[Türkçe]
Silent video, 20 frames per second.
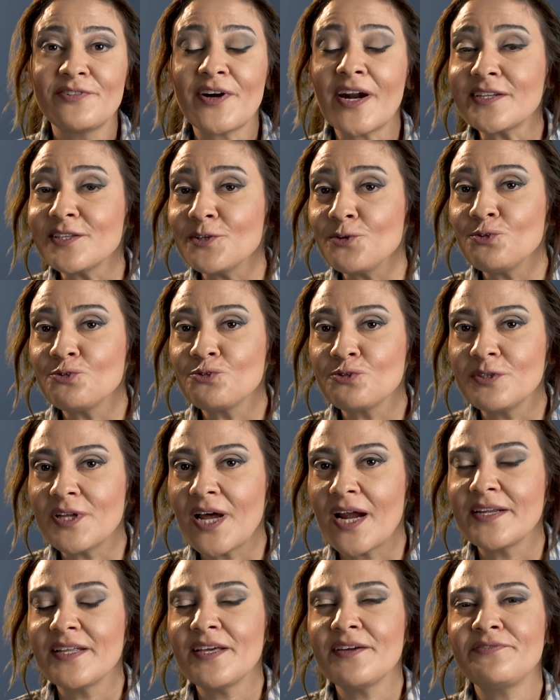Farklı
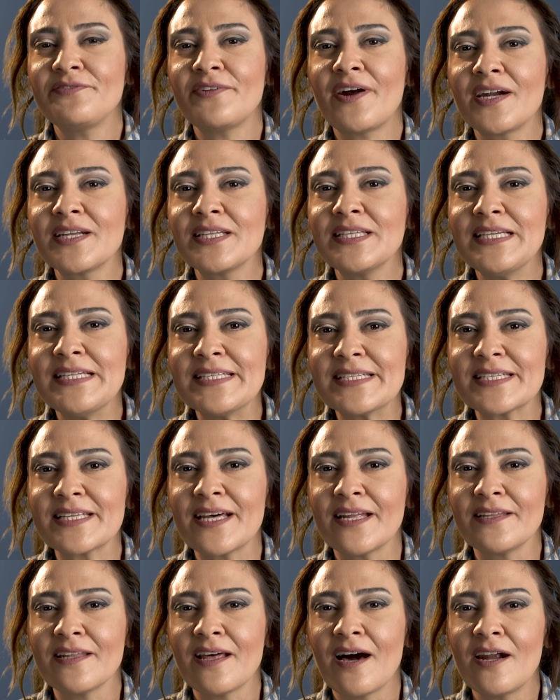kültürlerde farklı
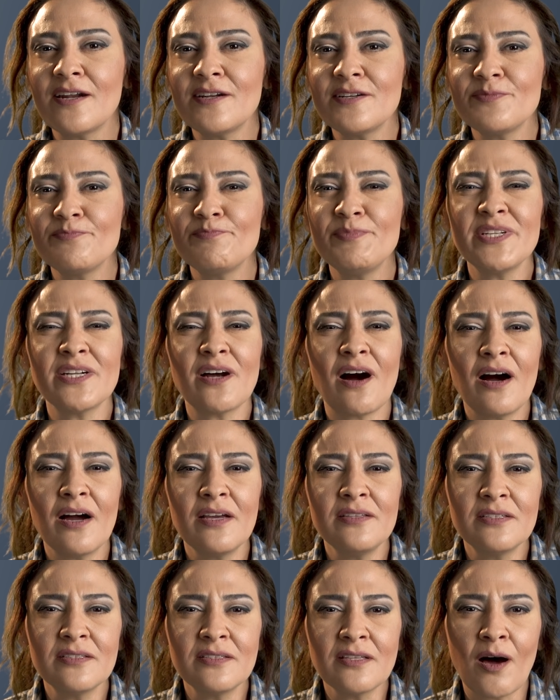insanlar bir
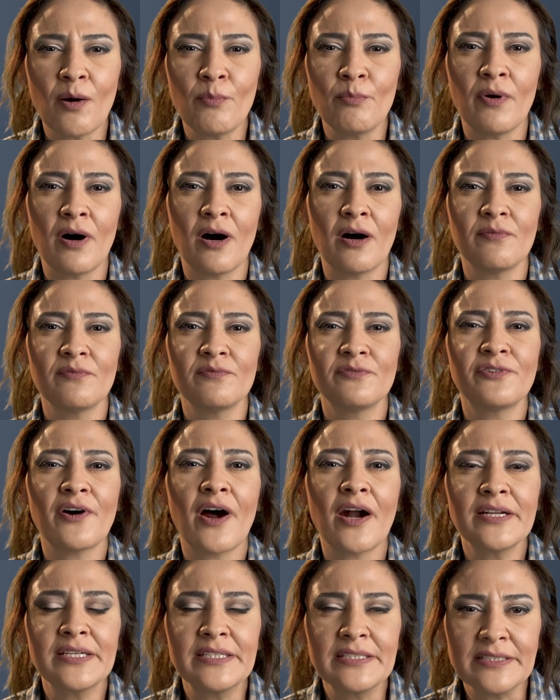aydınlanma,
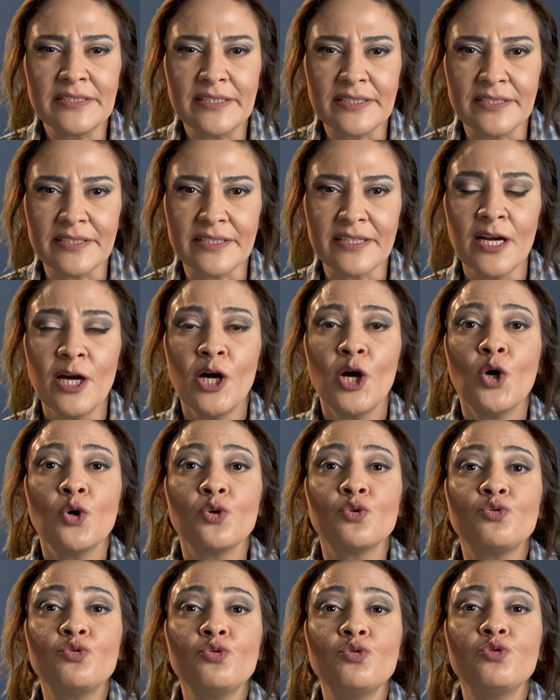farkındalık,
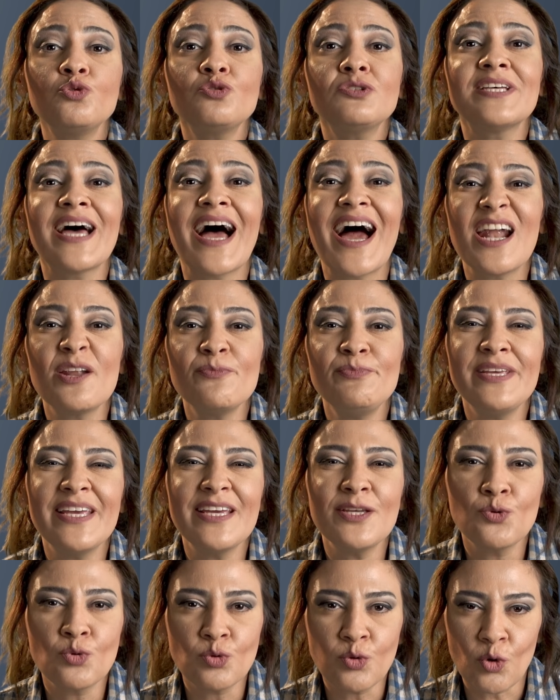ruhu
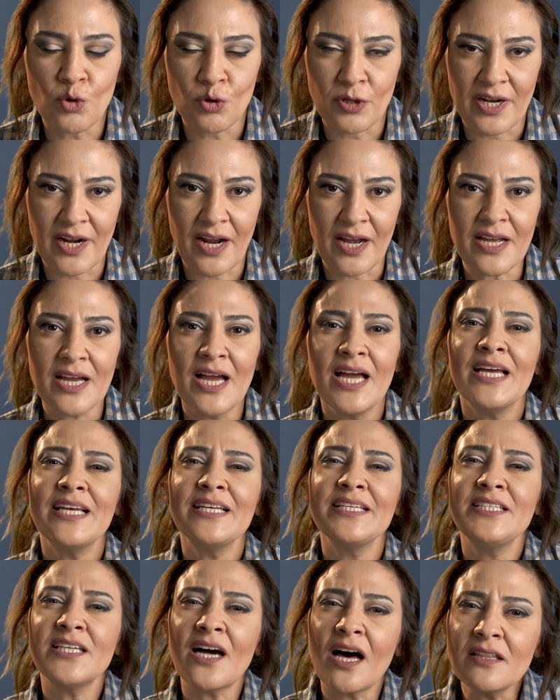terbiye yolu olarak
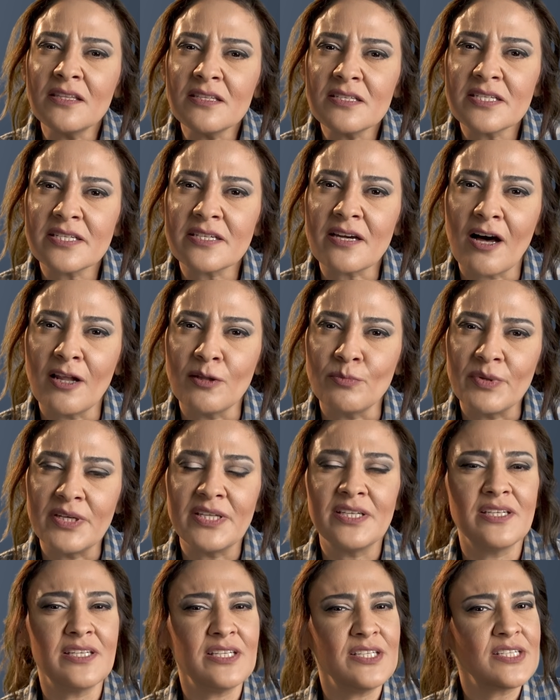yalnız
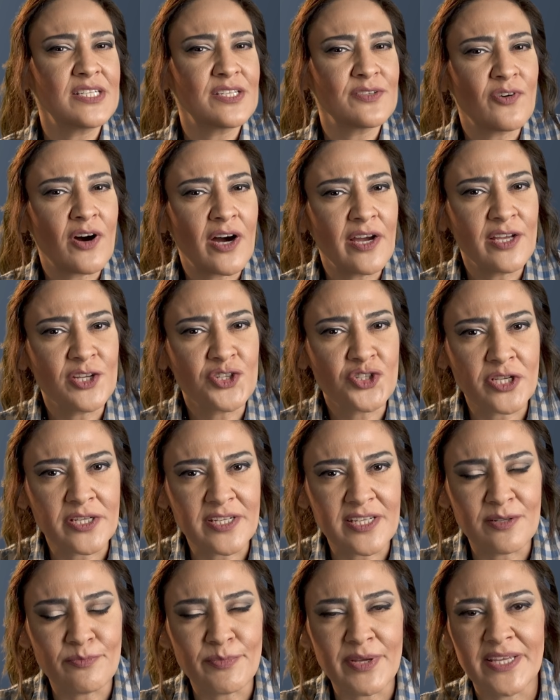kalmayı, inzivaya
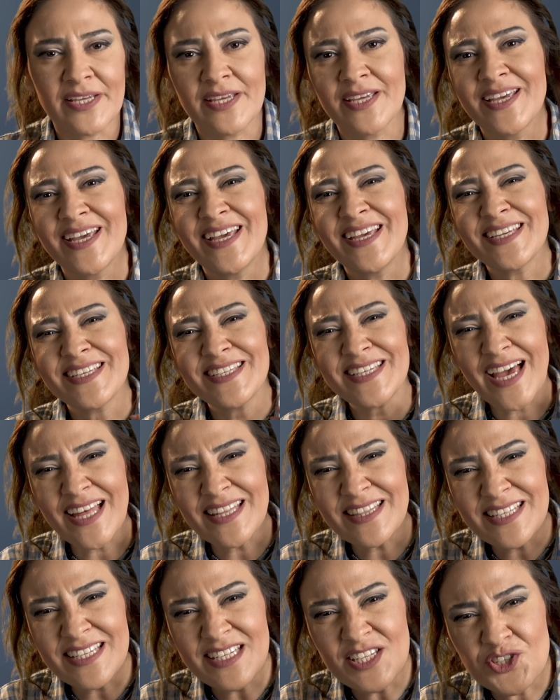çekilmeyi,
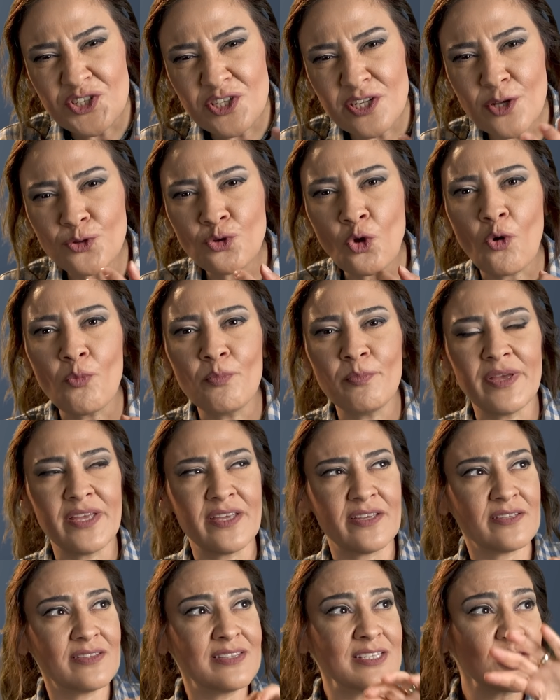kendi içine
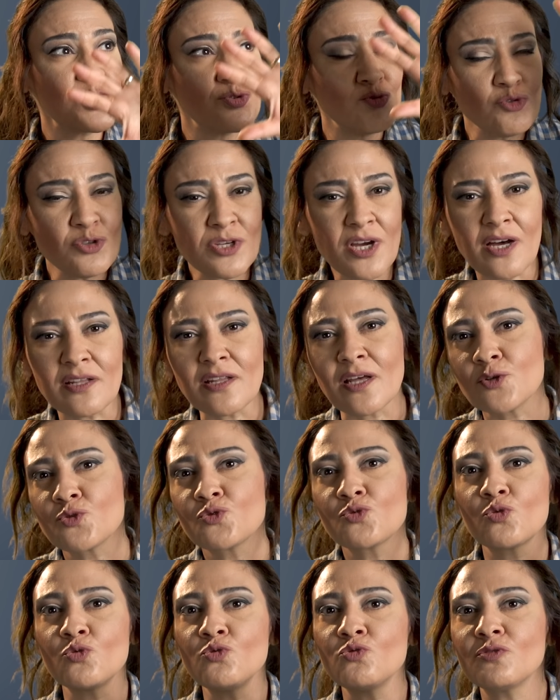dönmeyi, dış dünyadan
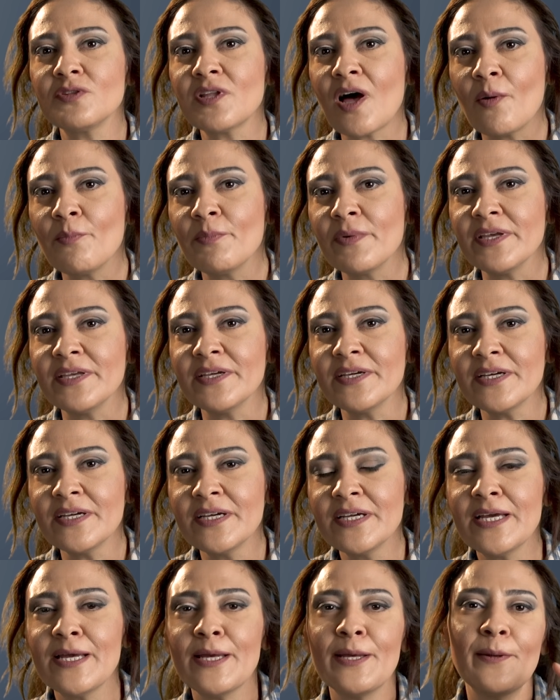soyutlanmayı
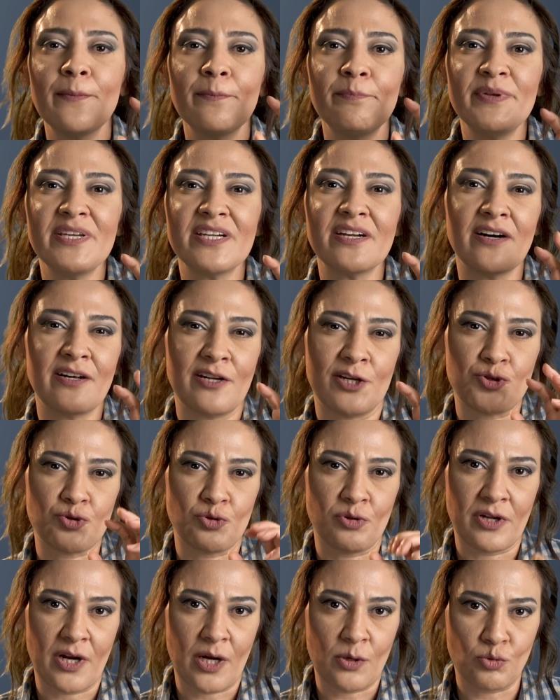bir araç
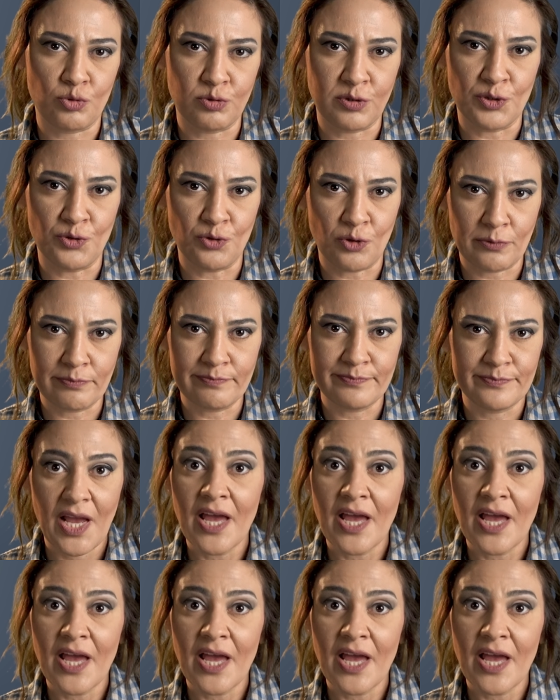olarak kullanıyor.